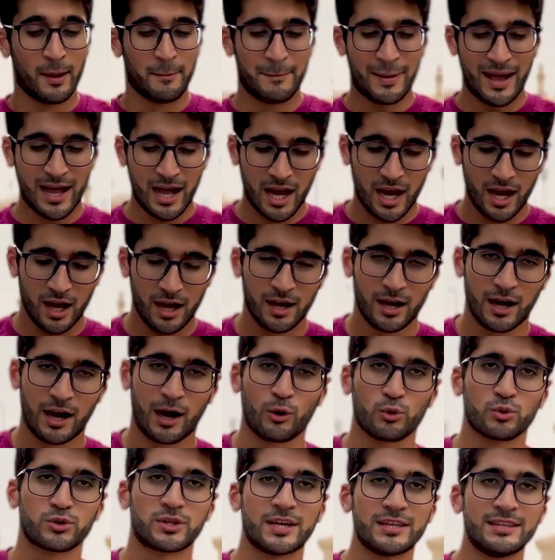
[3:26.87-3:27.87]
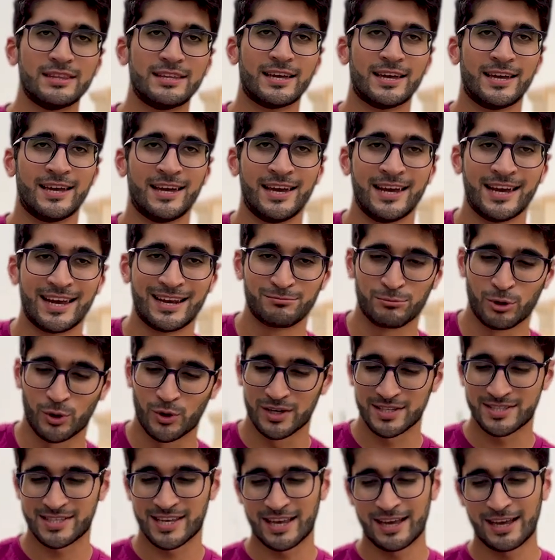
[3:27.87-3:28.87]
مع او ضد
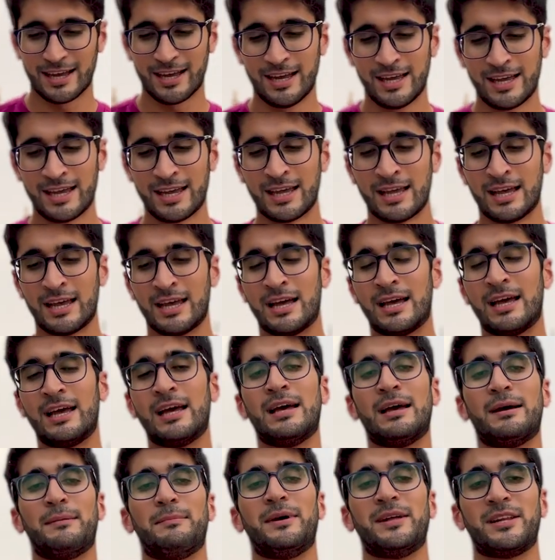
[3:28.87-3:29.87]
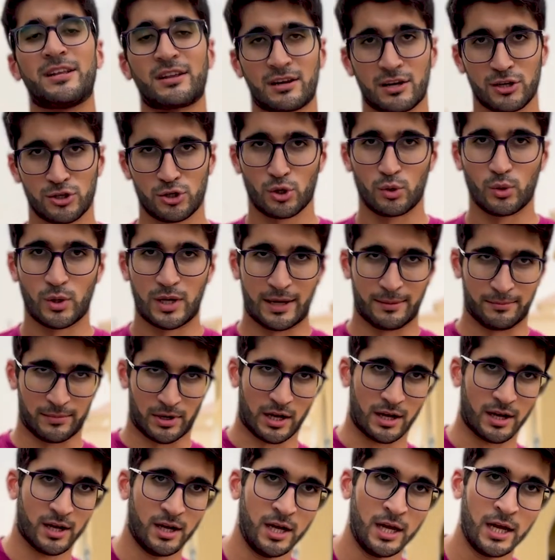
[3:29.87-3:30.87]
المواساة بين الرجل
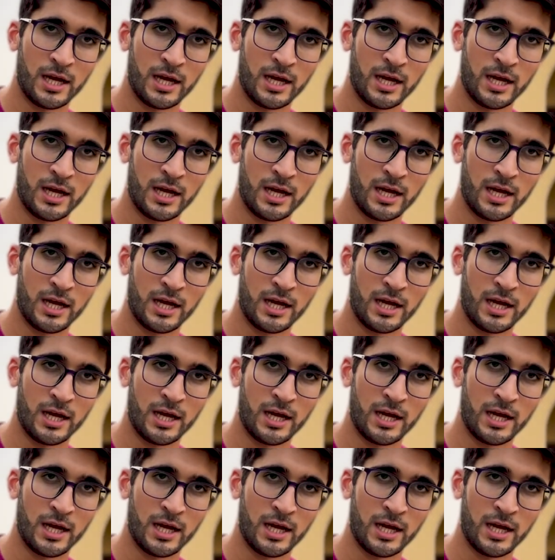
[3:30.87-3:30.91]
والامرأة